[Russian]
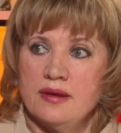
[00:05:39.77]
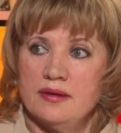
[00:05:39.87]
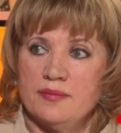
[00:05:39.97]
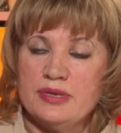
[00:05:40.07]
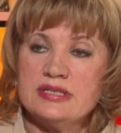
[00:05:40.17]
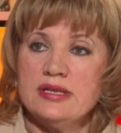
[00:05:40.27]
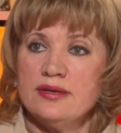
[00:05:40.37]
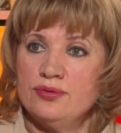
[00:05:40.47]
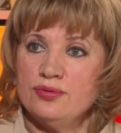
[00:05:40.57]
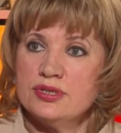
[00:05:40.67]
а,
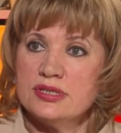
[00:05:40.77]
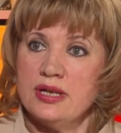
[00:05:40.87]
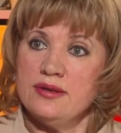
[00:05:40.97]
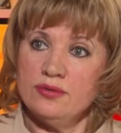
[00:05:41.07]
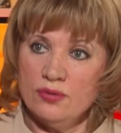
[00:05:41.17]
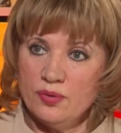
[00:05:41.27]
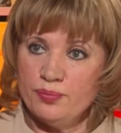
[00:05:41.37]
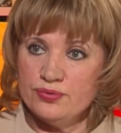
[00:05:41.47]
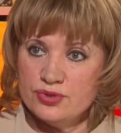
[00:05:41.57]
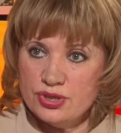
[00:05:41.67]
преследует цель не только
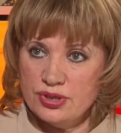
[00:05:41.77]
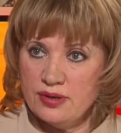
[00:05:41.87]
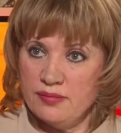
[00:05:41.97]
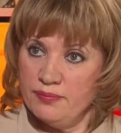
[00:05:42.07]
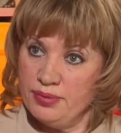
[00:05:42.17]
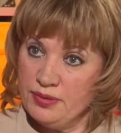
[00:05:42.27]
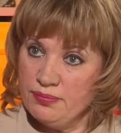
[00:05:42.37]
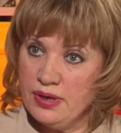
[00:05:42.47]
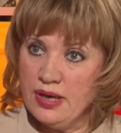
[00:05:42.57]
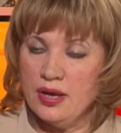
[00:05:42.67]
получения
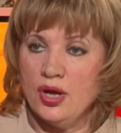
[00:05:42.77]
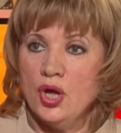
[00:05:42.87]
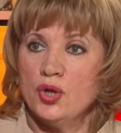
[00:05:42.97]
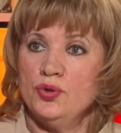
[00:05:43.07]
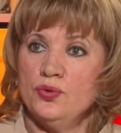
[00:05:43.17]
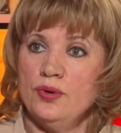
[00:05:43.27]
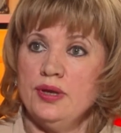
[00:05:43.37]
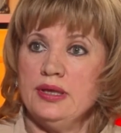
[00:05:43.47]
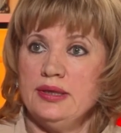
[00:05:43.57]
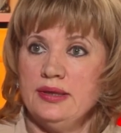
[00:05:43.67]
прибыли,
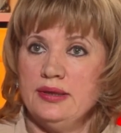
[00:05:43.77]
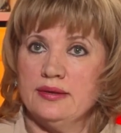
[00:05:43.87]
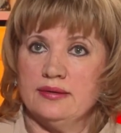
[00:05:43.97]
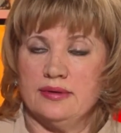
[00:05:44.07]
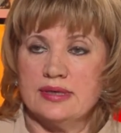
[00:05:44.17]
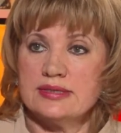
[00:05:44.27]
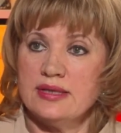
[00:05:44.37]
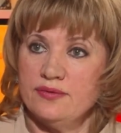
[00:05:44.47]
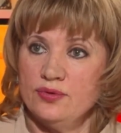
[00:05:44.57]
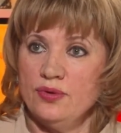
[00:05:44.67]
но и
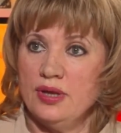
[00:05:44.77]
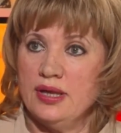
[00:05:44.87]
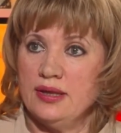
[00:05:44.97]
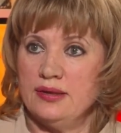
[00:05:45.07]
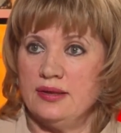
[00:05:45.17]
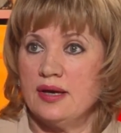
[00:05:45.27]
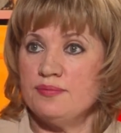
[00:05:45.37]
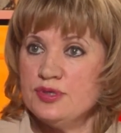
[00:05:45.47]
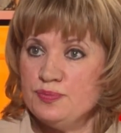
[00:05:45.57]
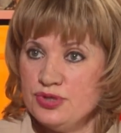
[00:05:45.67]
основное – это
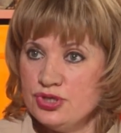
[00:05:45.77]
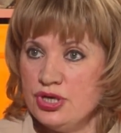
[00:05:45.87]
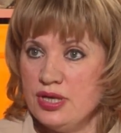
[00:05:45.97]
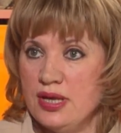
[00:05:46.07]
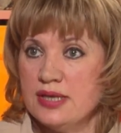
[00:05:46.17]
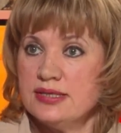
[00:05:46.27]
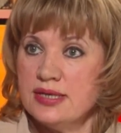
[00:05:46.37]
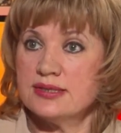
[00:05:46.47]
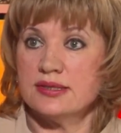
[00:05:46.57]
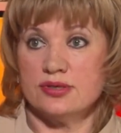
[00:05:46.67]
обеспечение
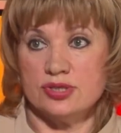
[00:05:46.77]
сельских